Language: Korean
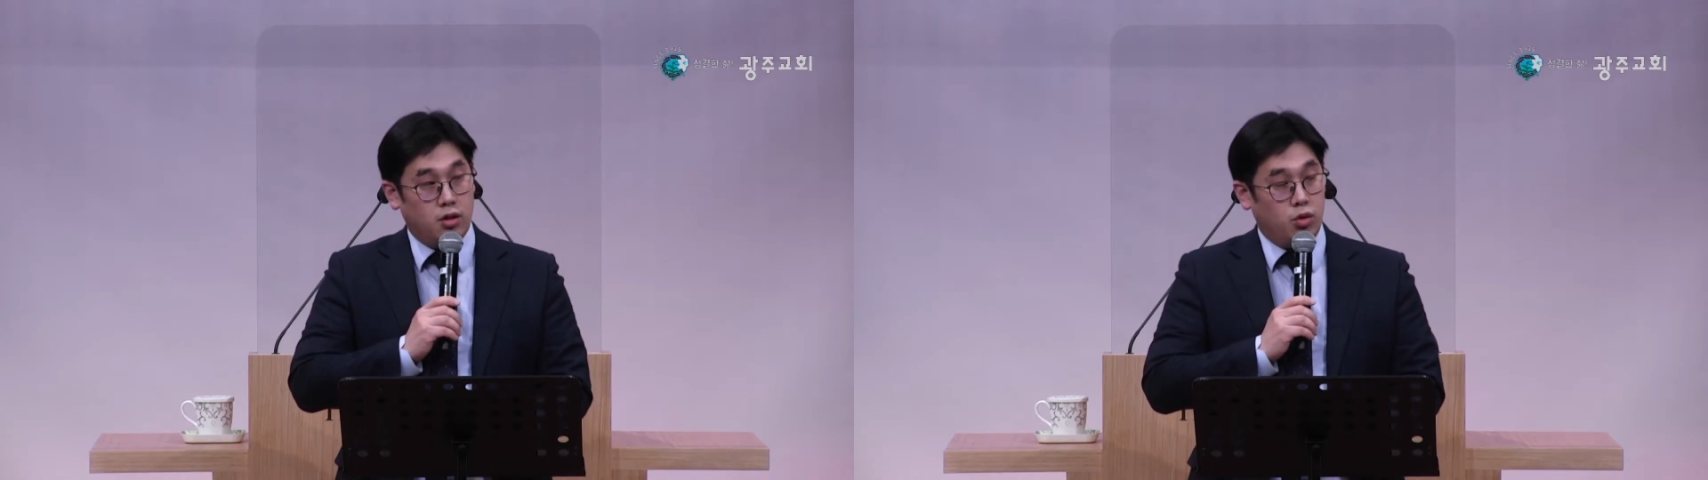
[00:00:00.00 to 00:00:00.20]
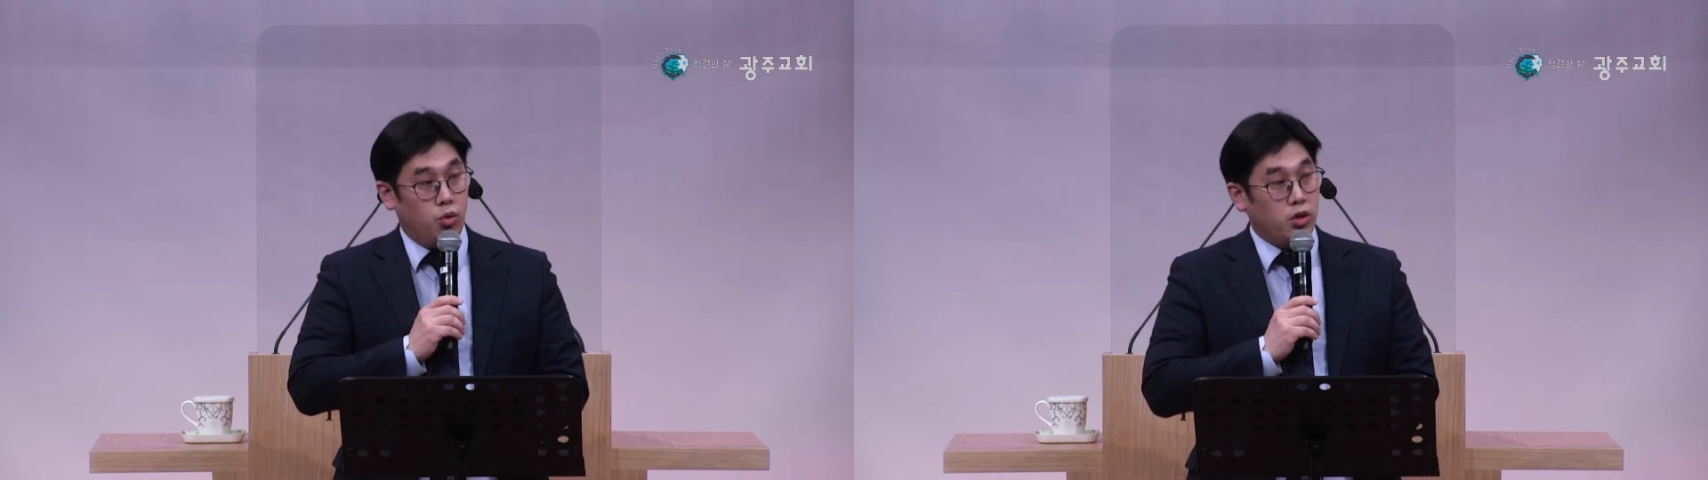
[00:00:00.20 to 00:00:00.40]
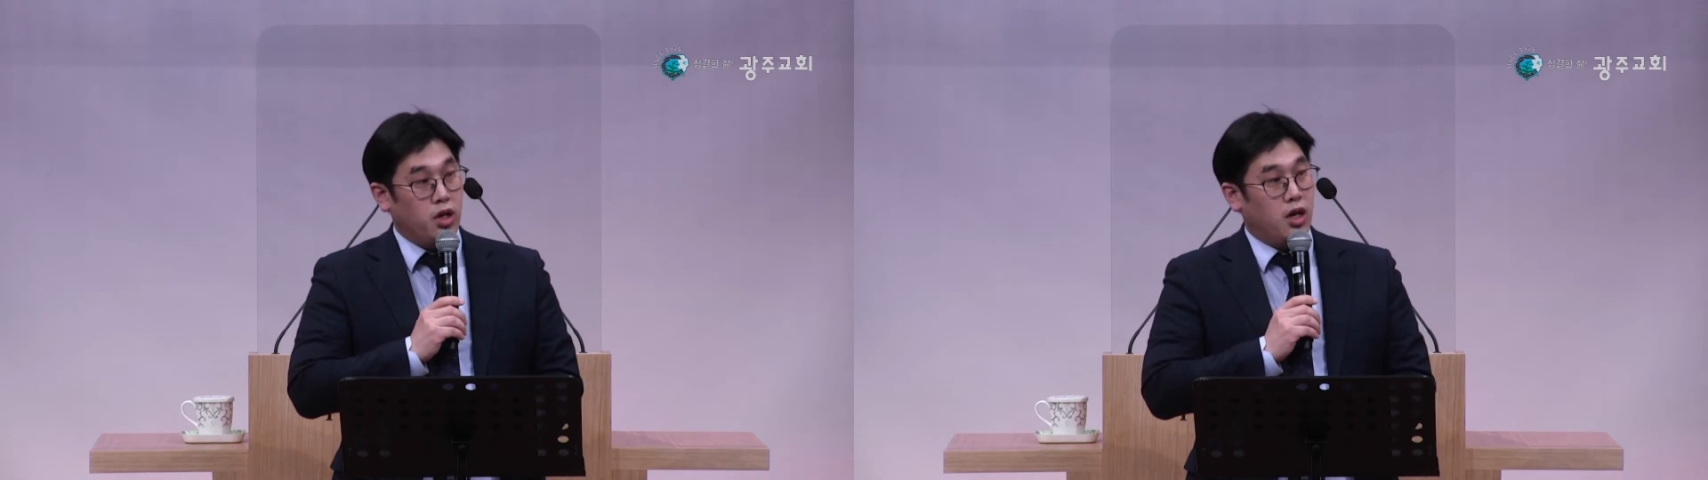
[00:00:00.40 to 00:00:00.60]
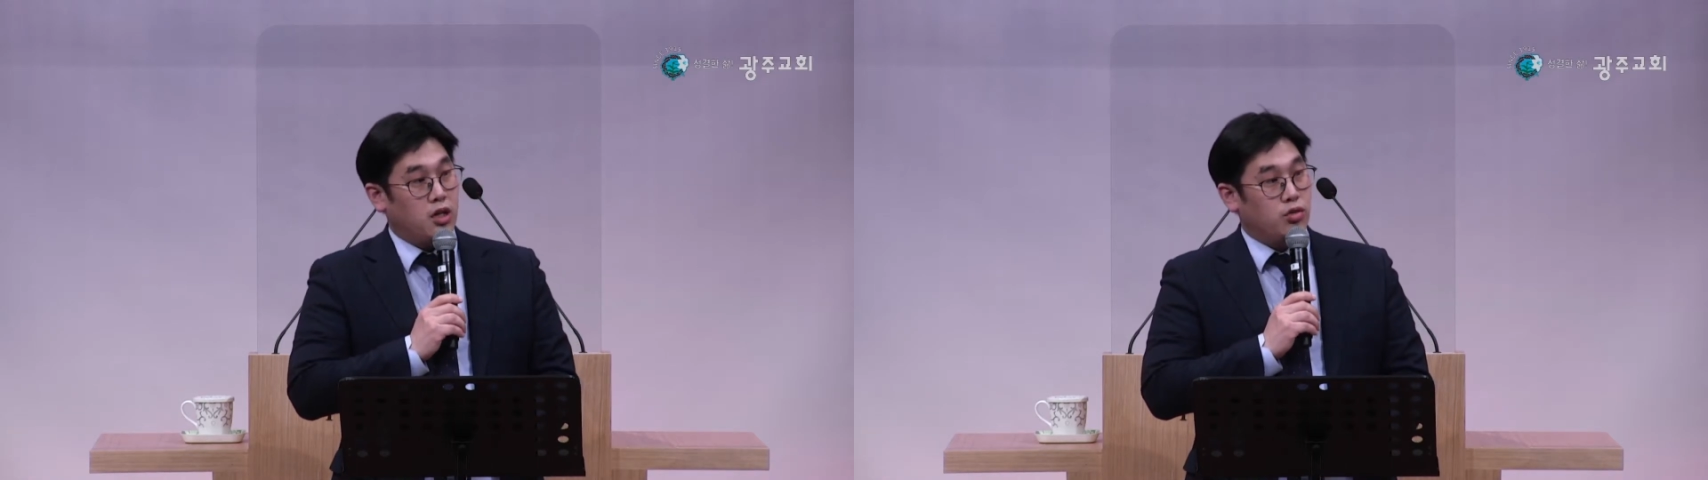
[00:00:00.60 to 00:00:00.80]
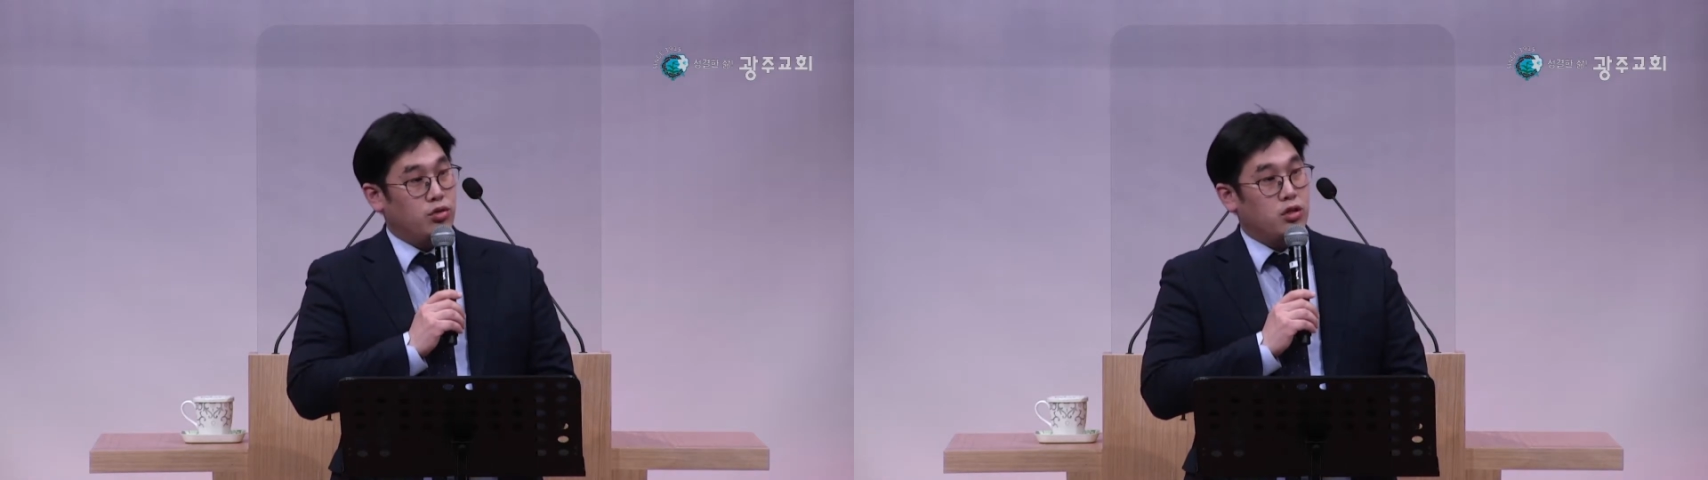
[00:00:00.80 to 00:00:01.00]
온 게
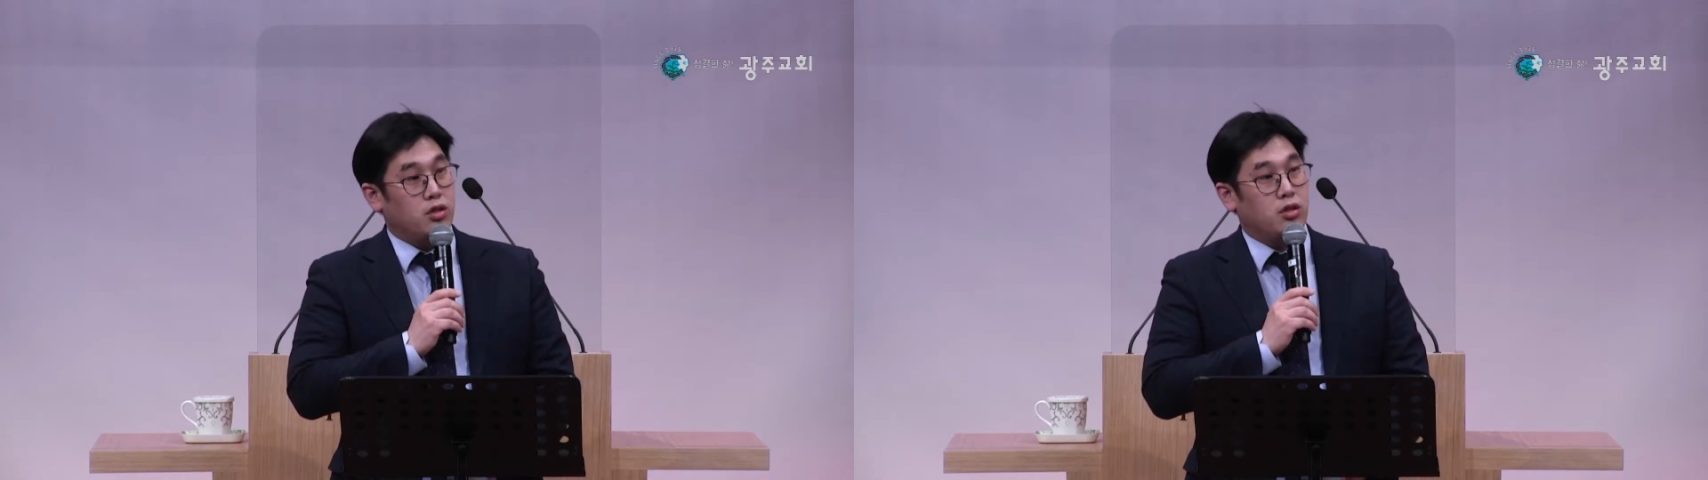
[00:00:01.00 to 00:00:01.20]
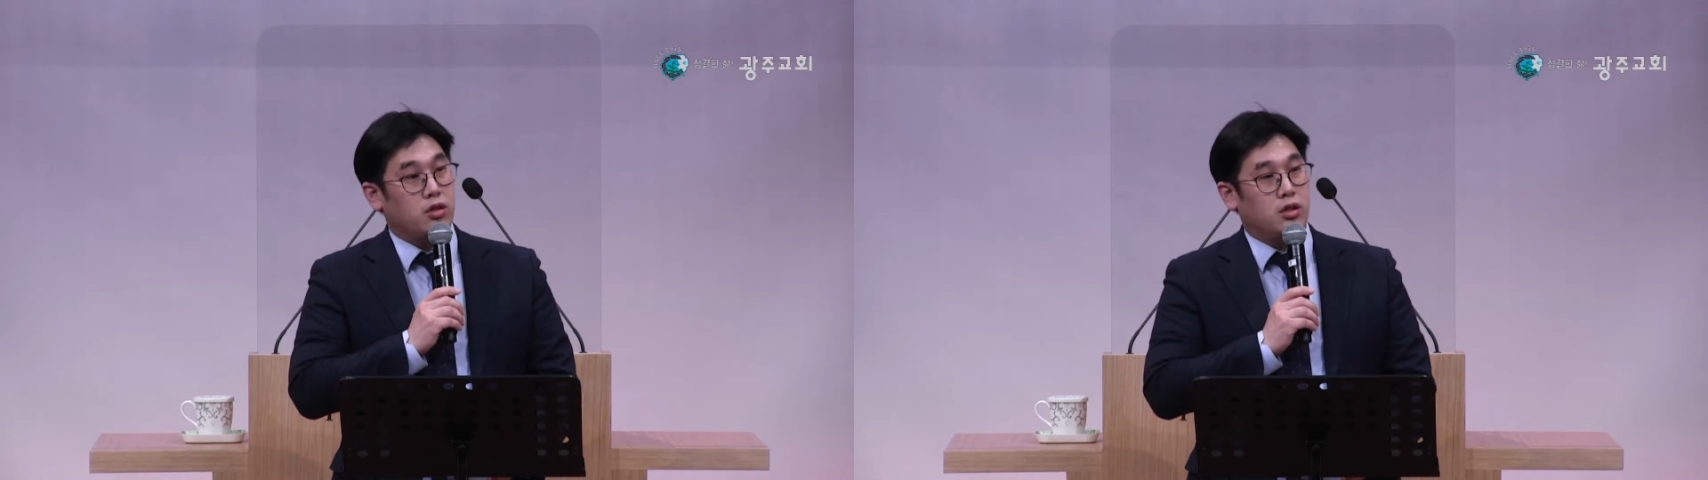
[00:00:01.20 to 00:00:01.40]
아니고요.